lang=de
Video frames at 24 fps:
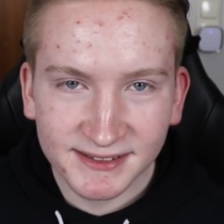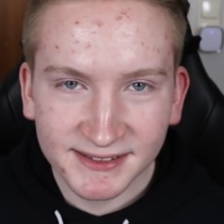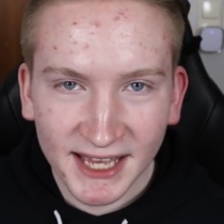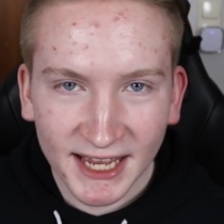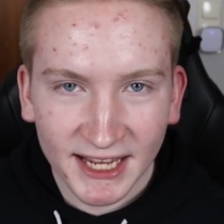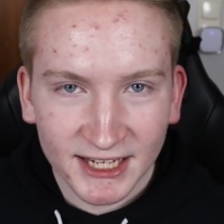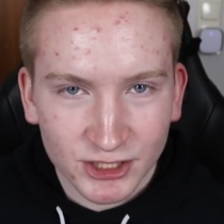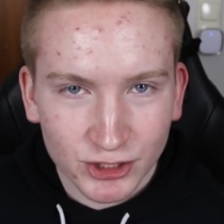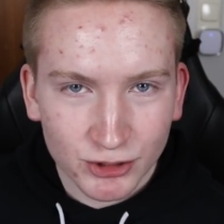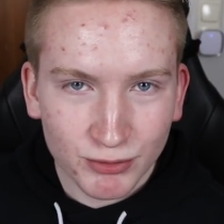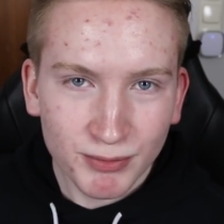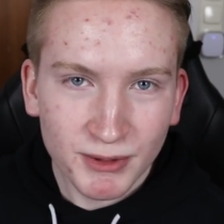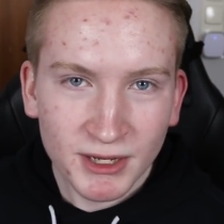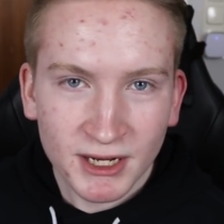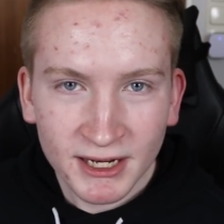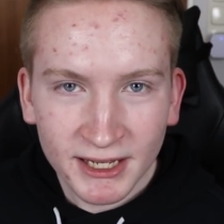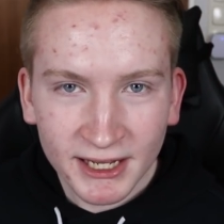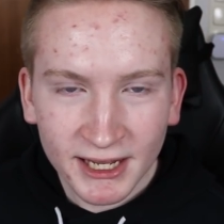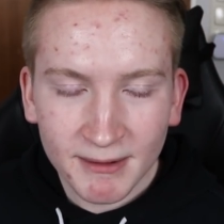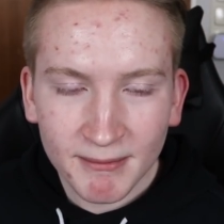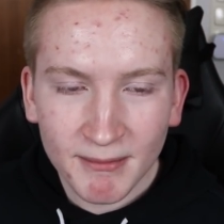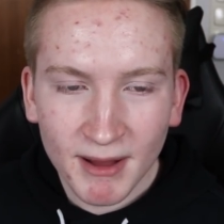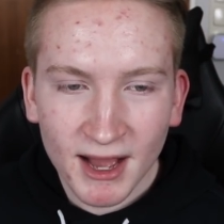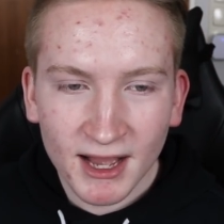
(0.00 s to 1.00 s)
sechs
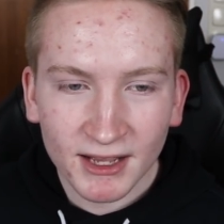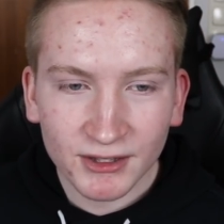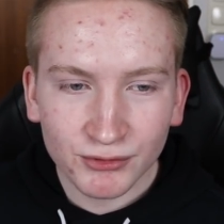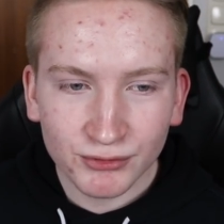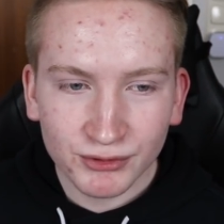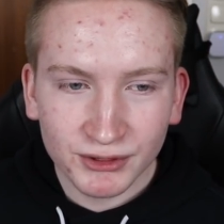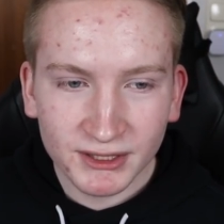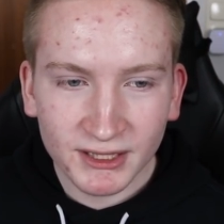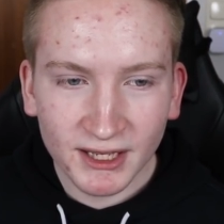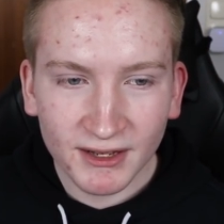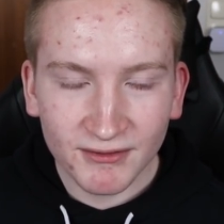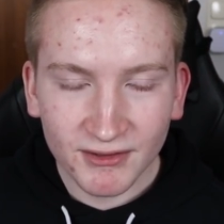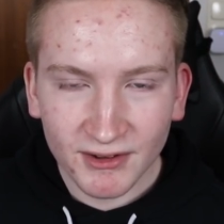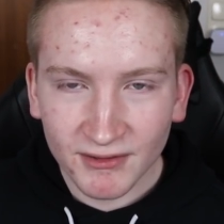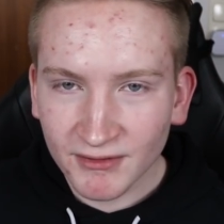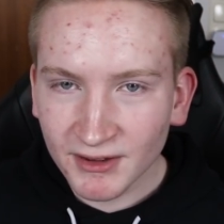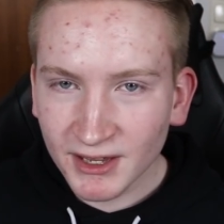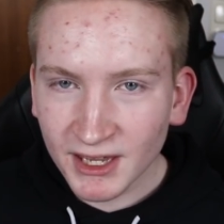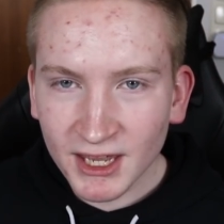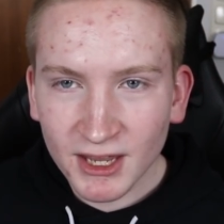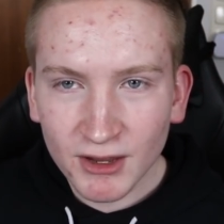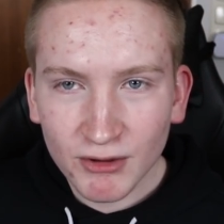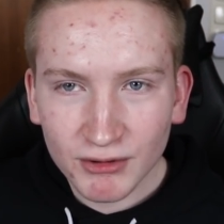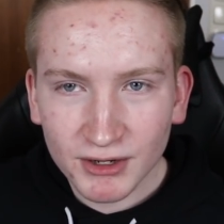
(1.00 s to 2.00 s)
Spiele gemacht und in der
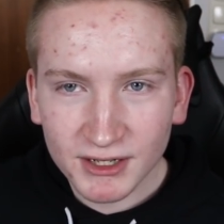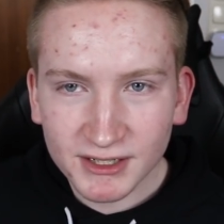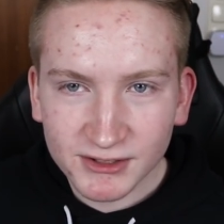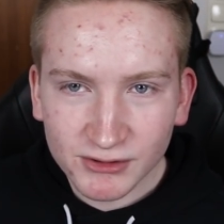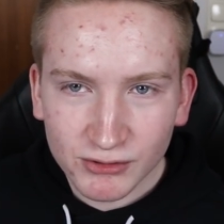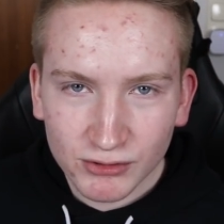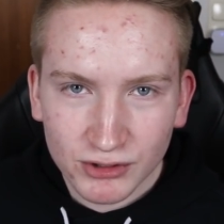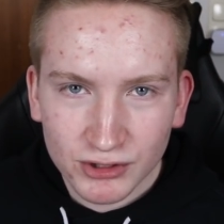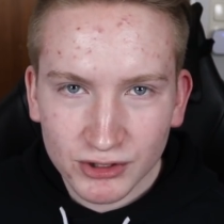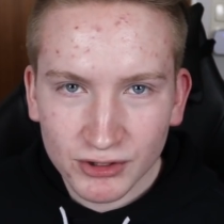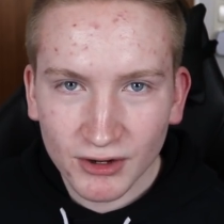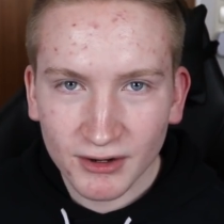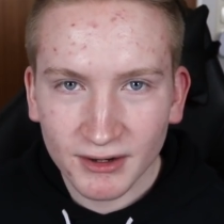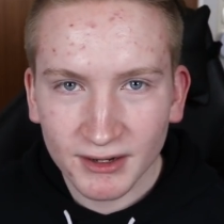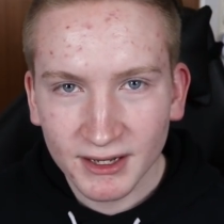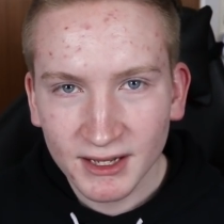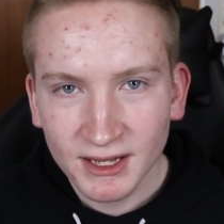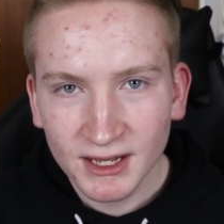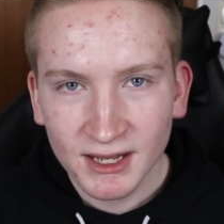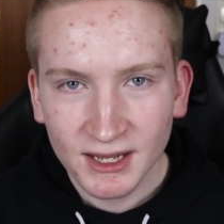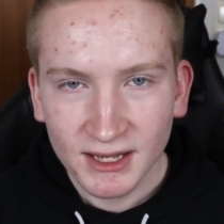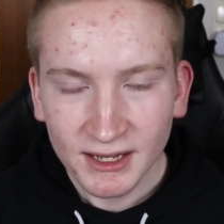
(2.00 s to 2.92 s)
WWE oder so schon